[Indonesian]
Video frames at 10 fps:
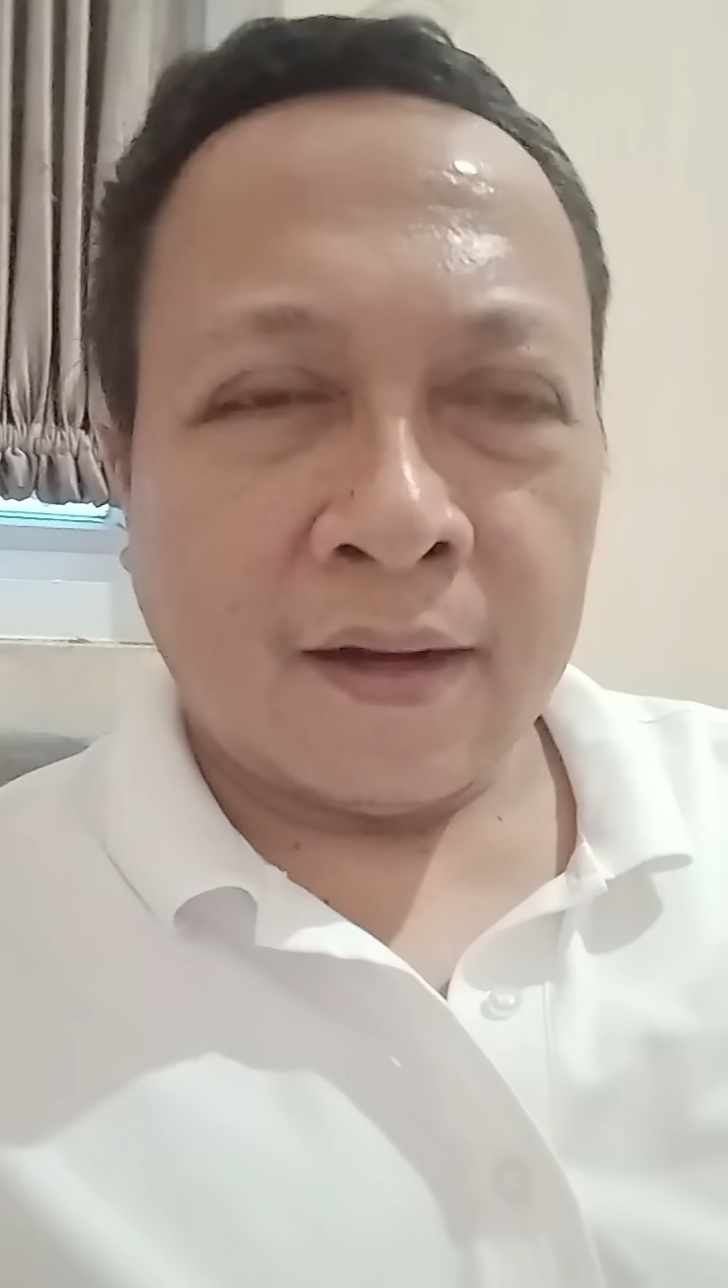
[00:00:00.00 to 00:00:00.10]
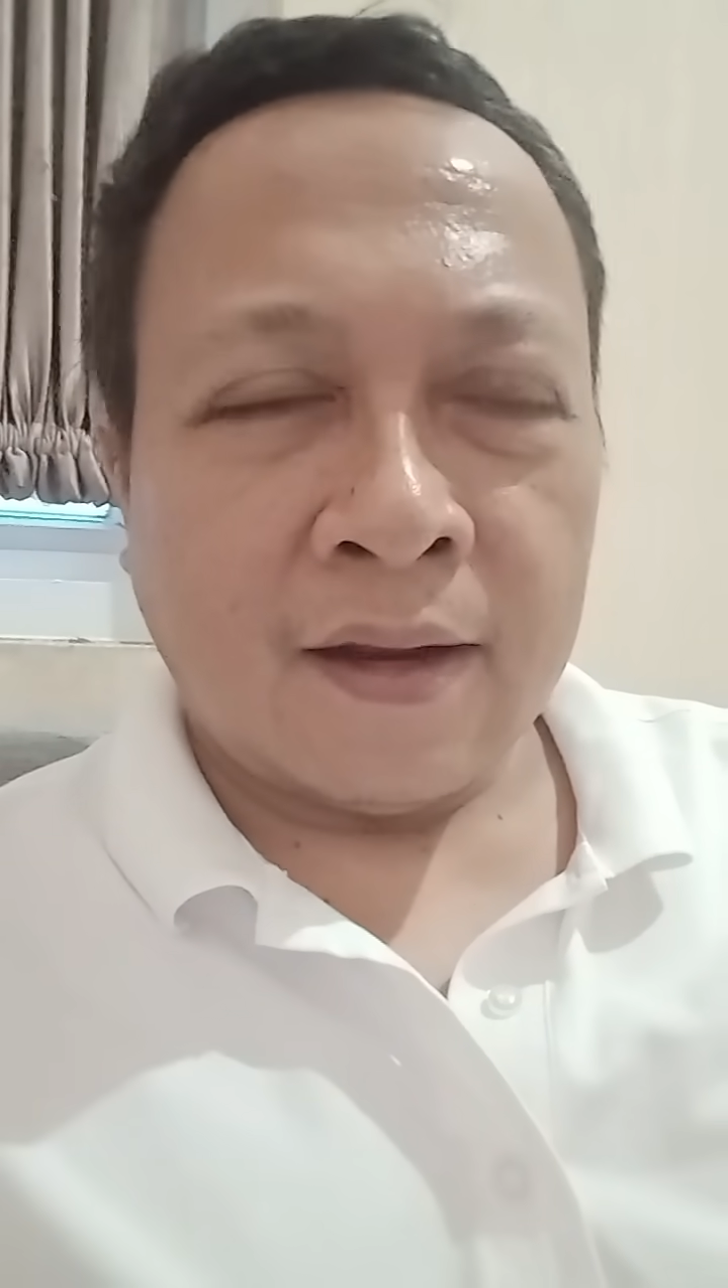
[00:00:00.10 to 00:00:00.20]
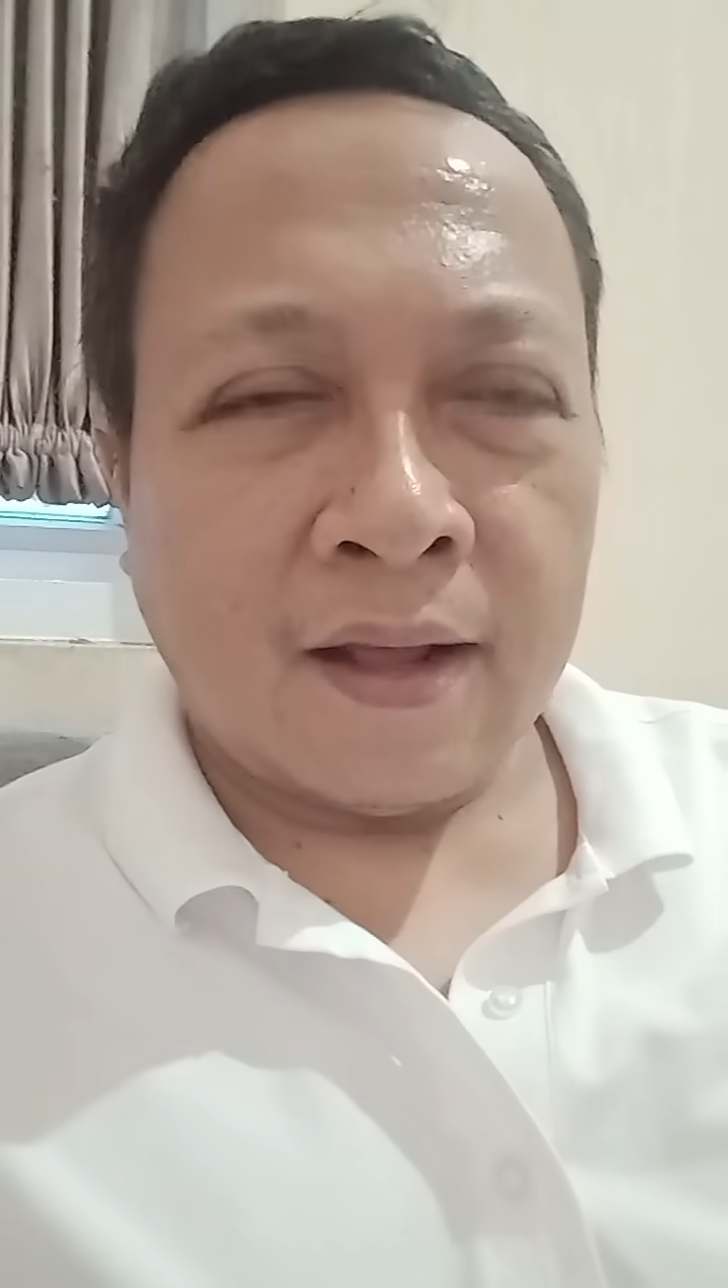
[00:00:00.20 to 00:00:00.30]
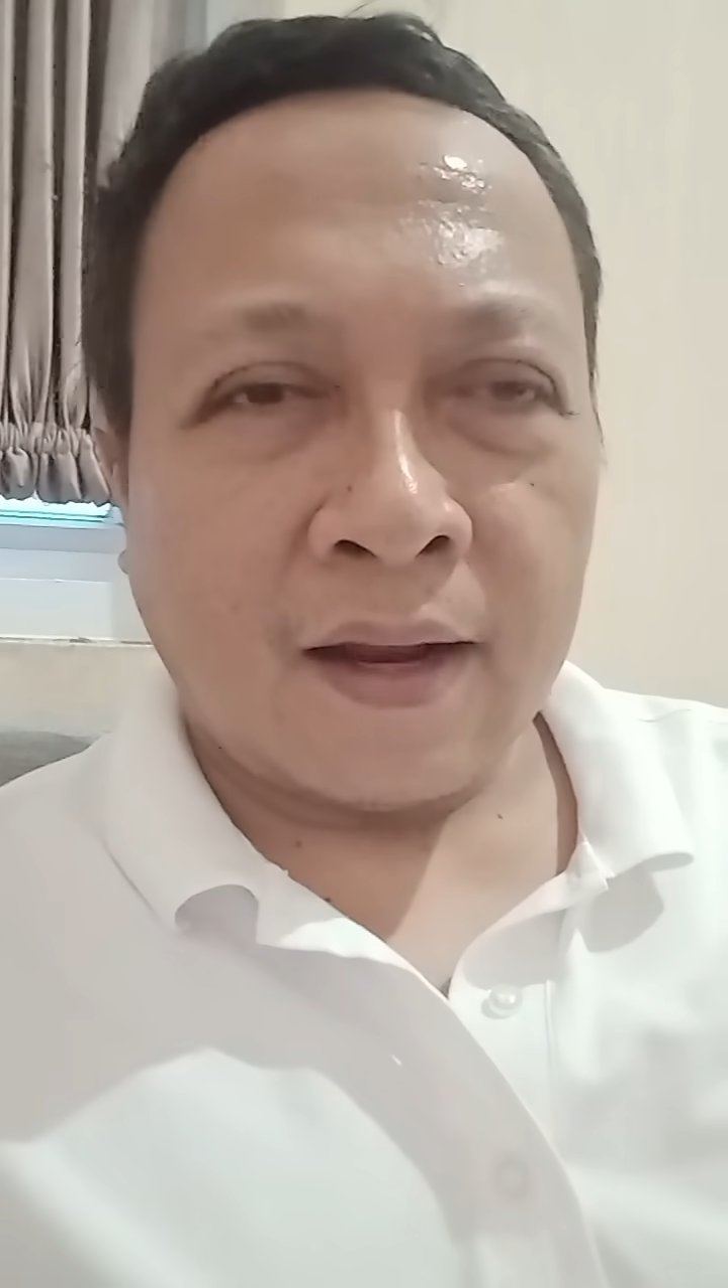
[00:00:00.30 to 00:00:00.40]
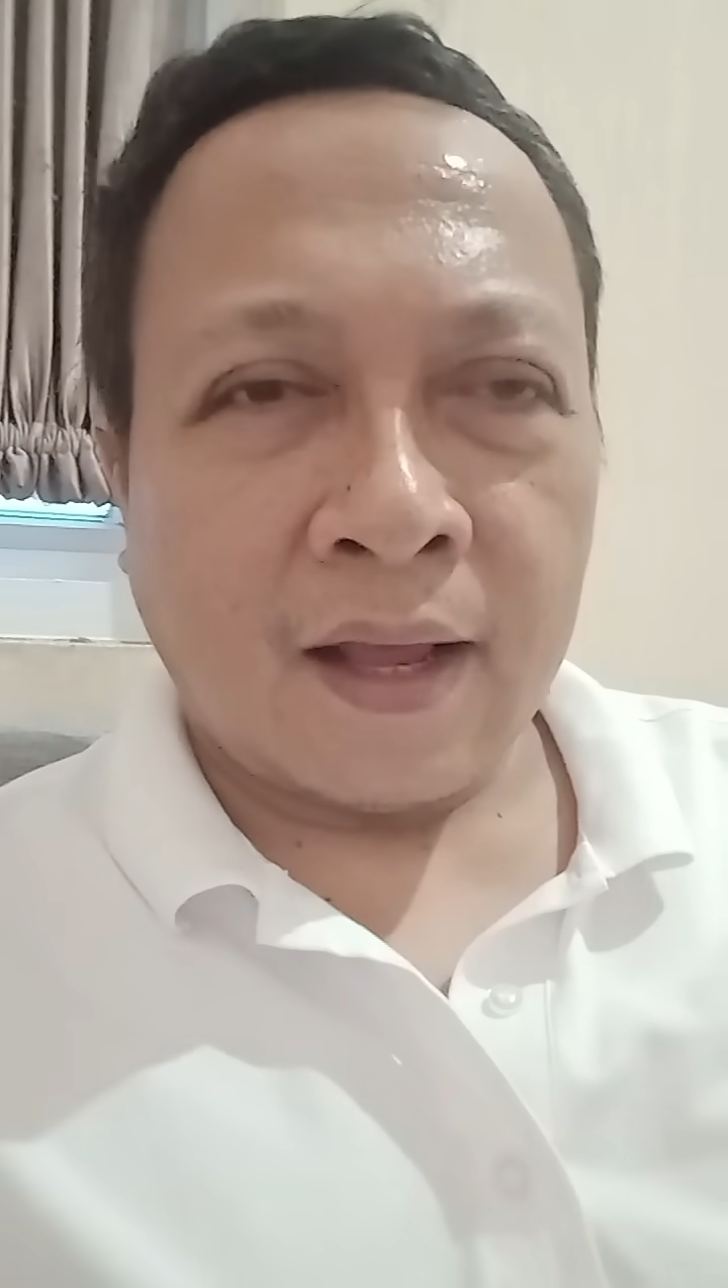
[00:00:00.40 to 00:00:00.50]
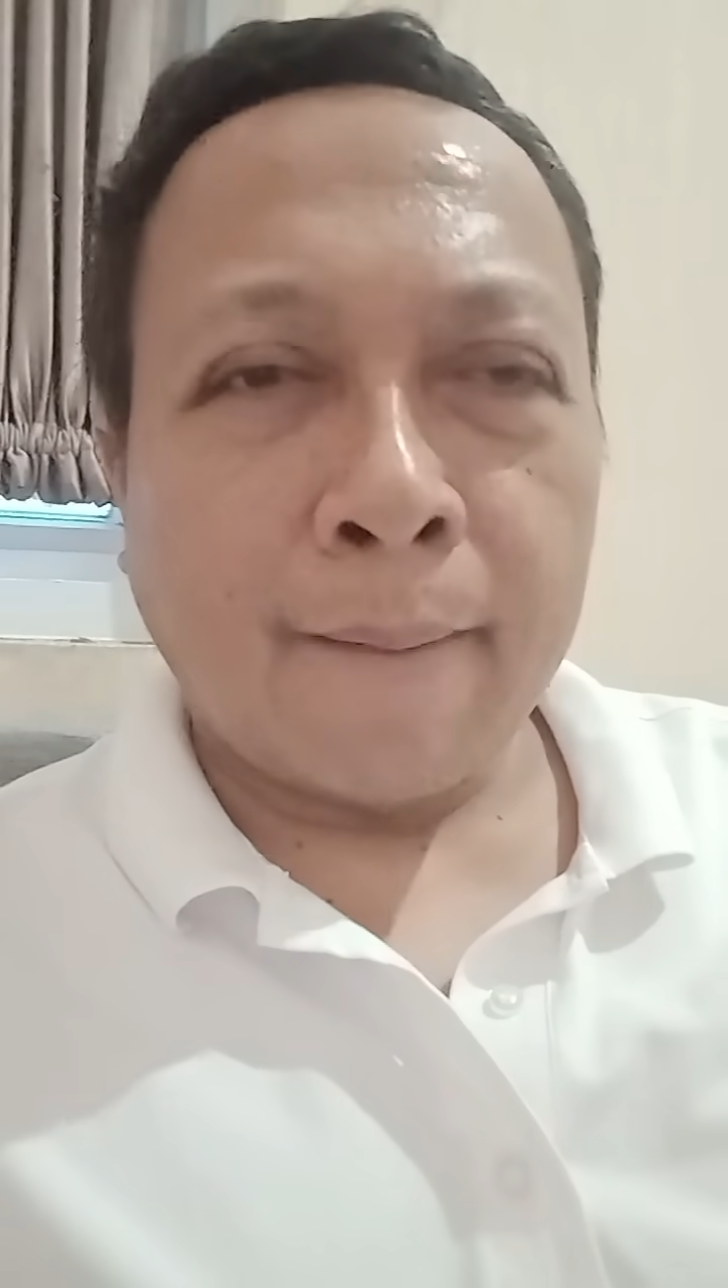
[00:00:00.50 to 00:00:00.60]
dan